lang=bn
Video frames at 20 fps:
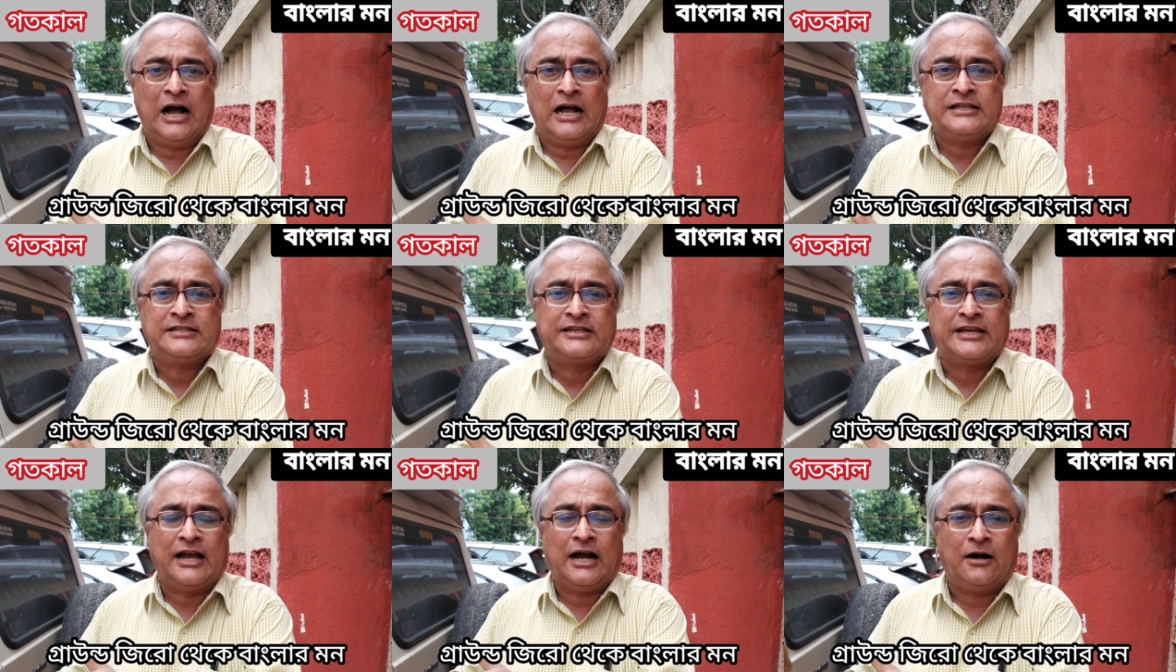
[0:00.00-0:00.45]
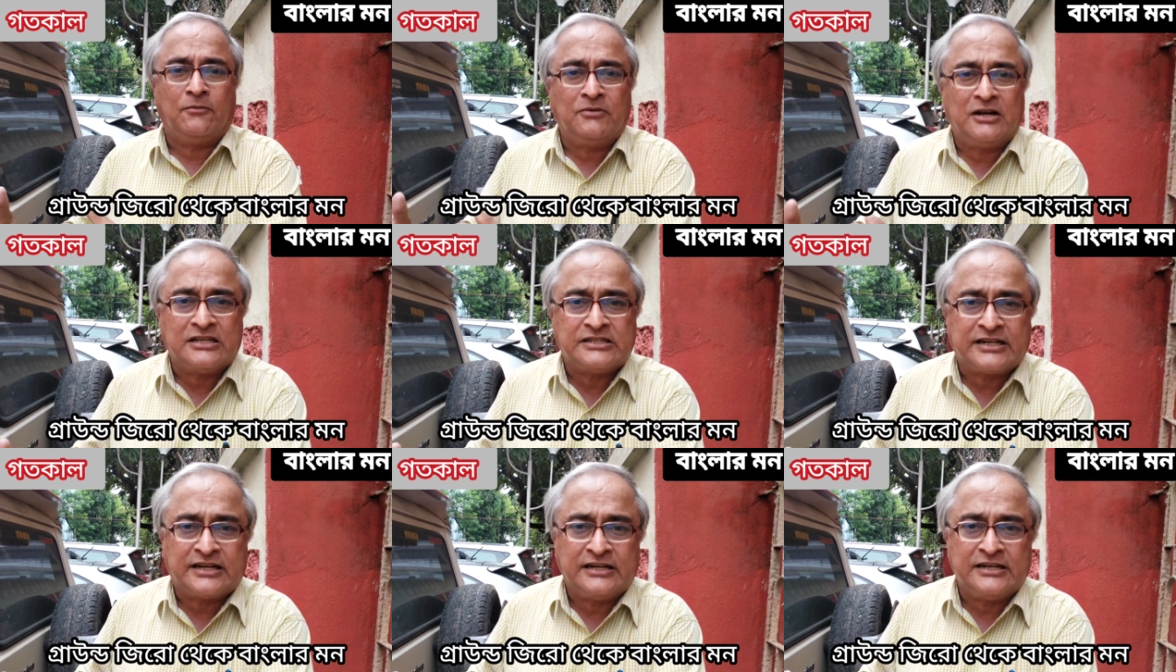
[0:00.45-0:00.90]
আজকে
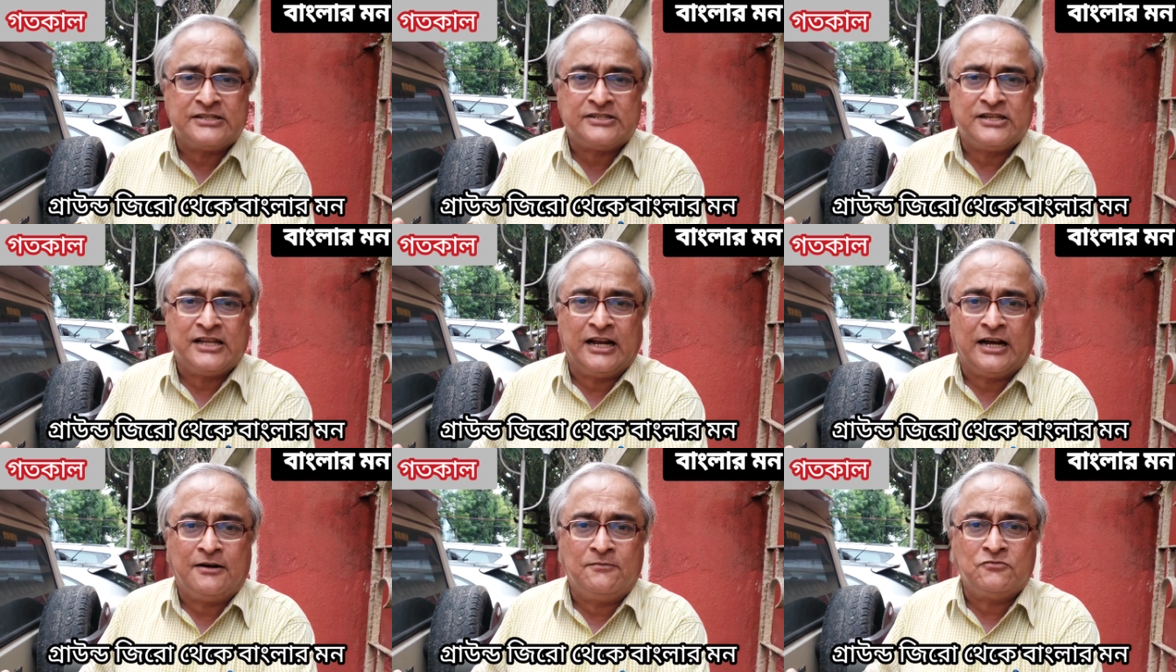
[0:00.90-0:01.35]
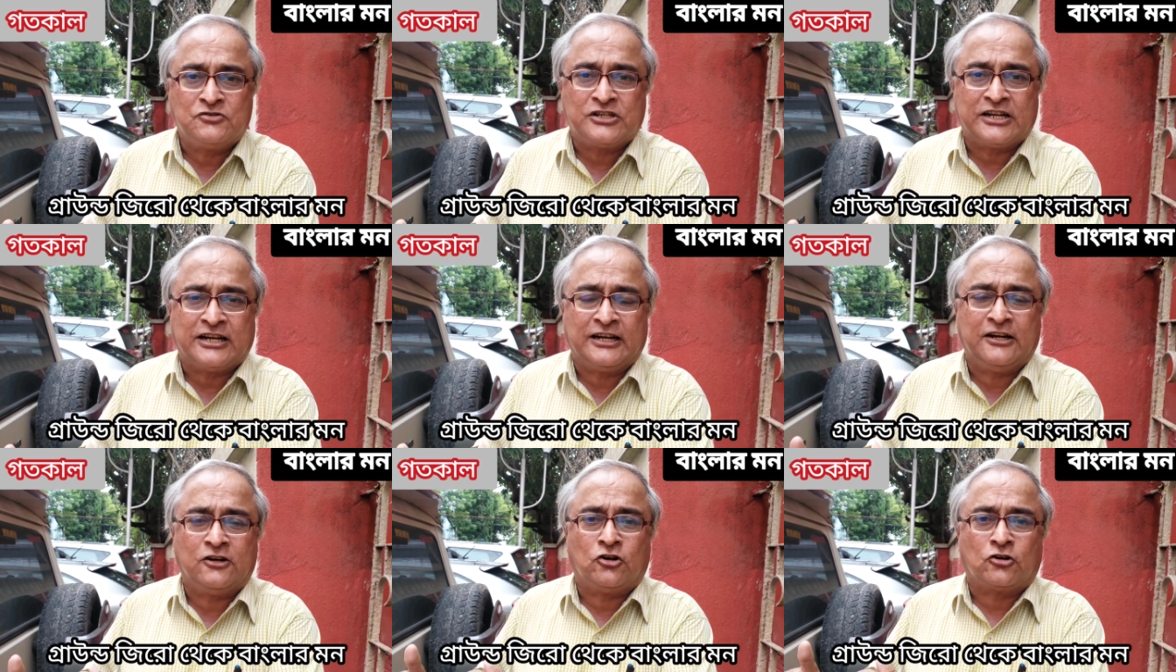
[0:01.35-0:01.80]
আমরা যেখানে ছিলাম
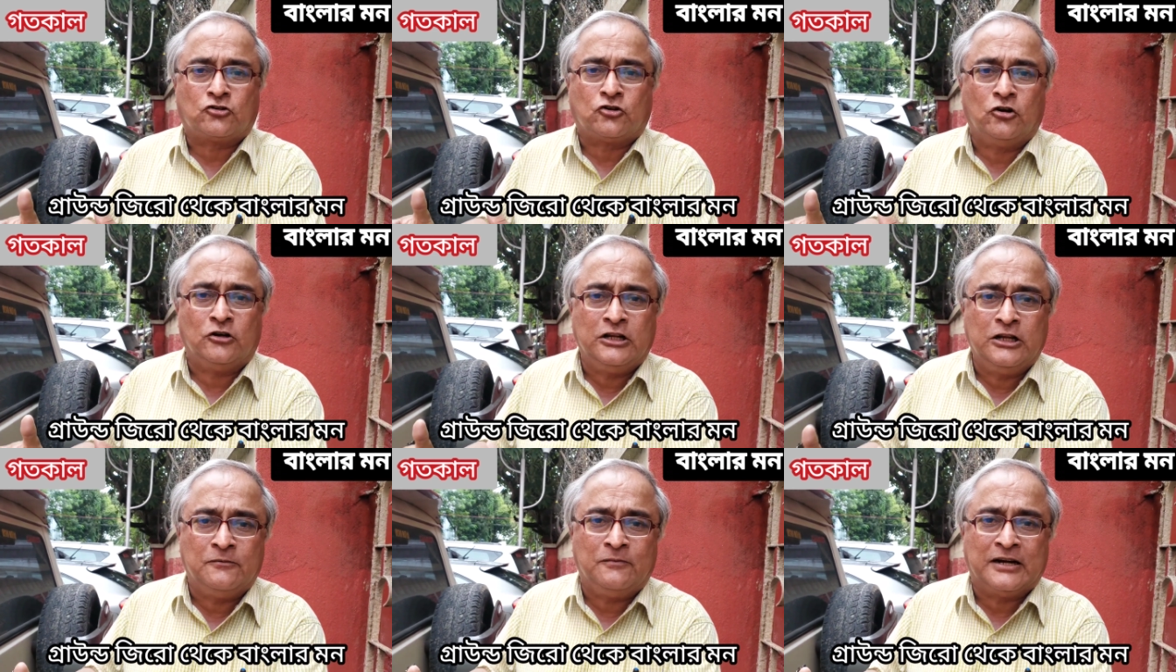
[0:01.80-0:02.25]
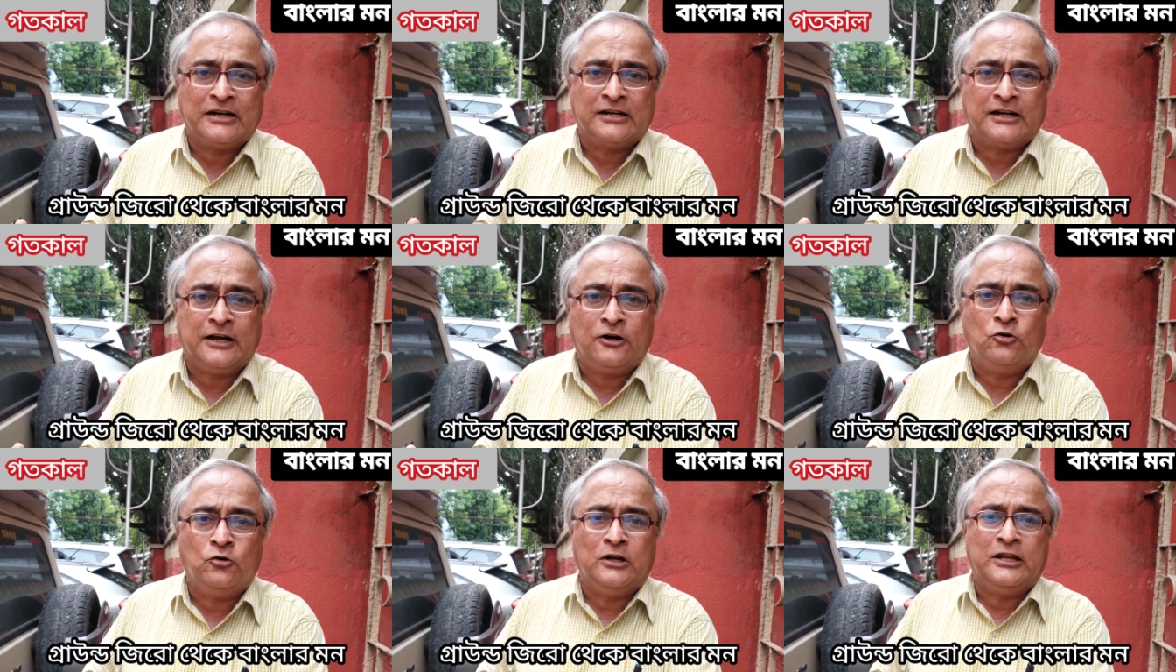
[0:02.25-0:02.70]
সেখানে ডক্টর অনির্বাণ
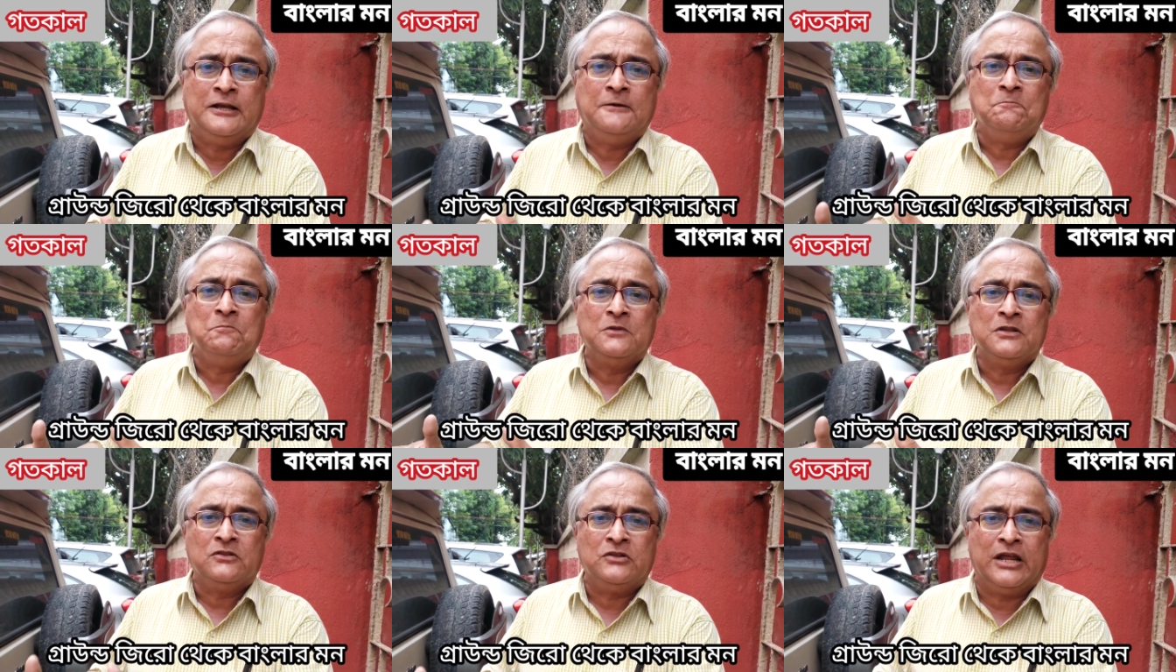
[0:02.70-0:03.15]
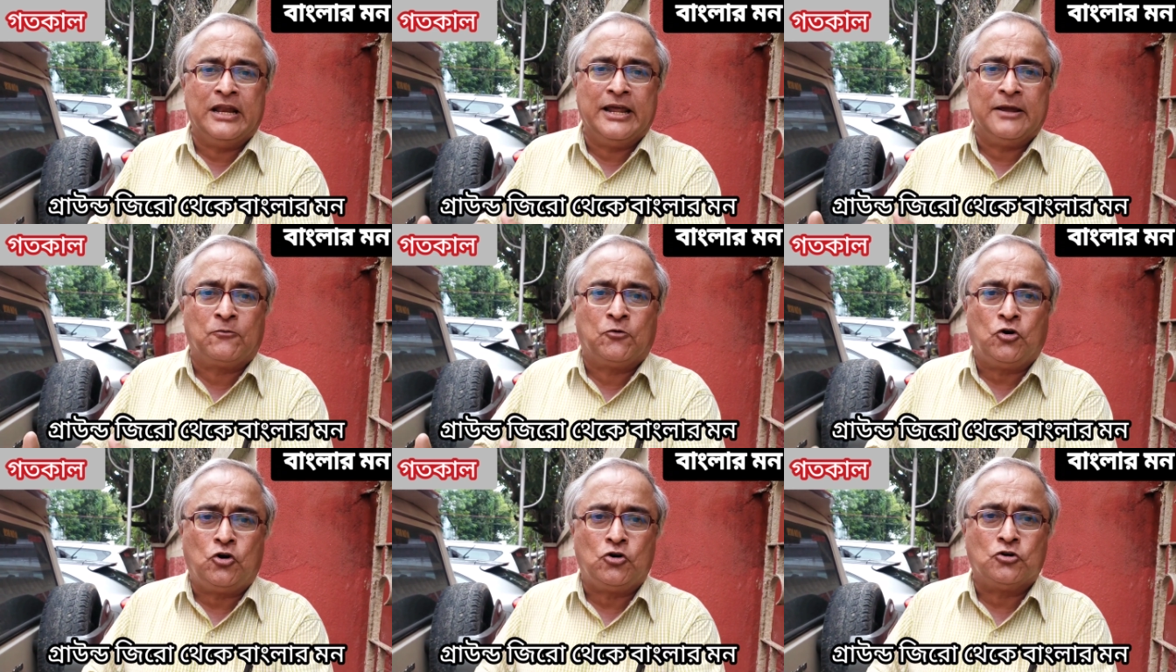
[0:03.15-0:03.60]
গাঙ্গুলি
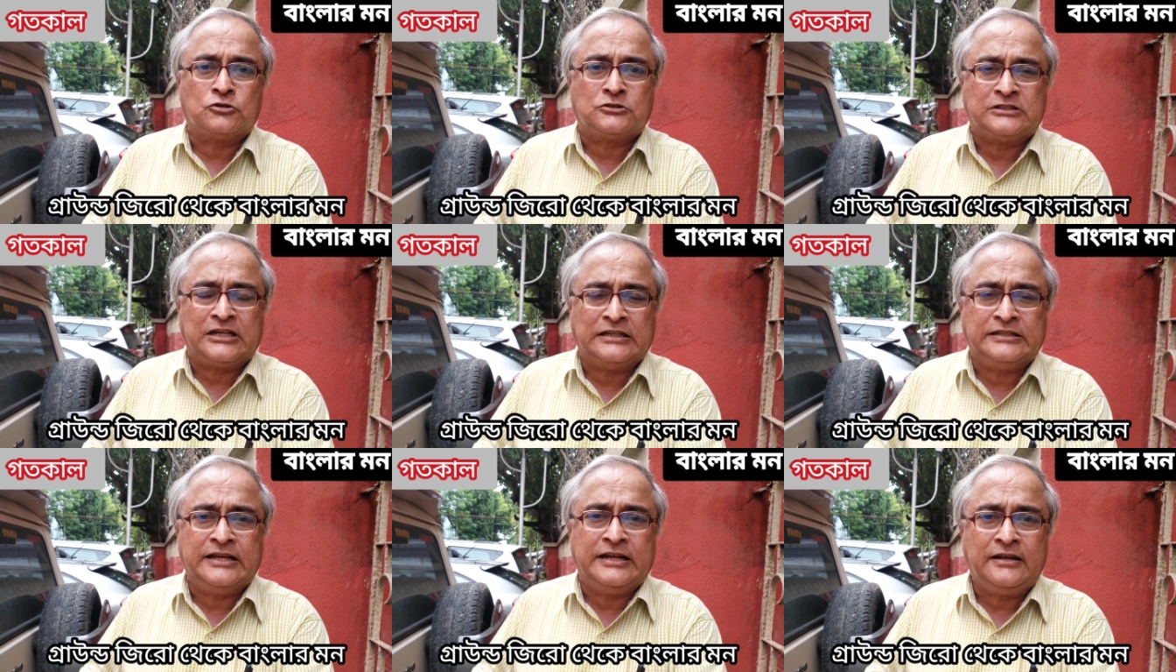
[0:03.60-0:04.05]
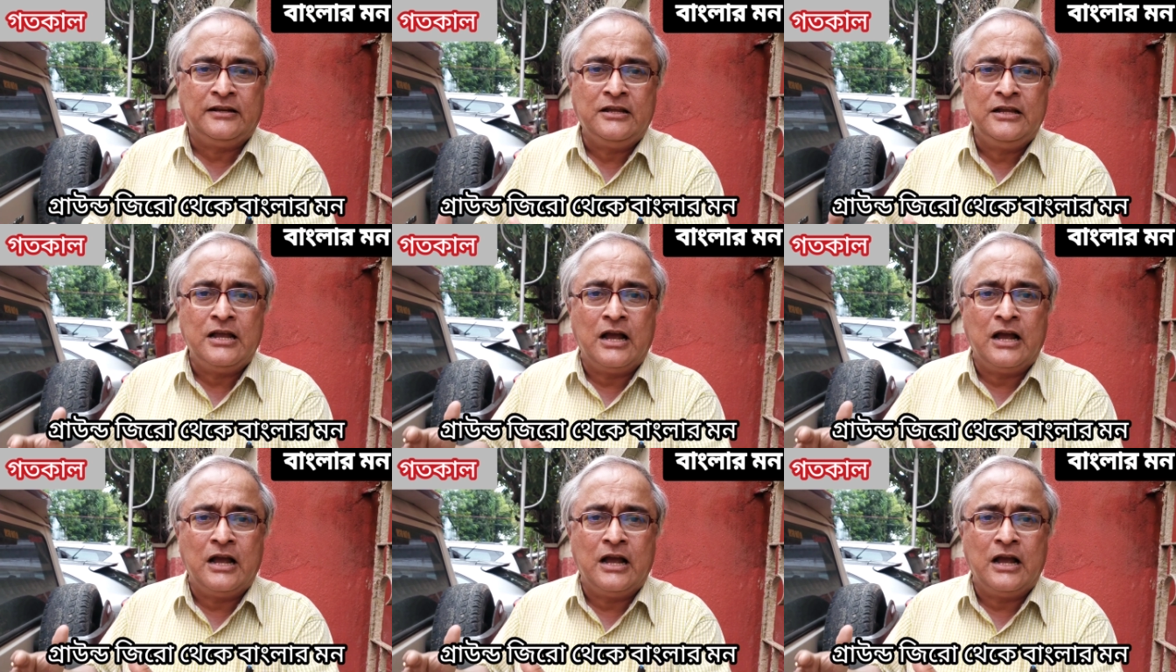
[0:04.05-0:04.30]
দিলীপ ঘোষ তাদের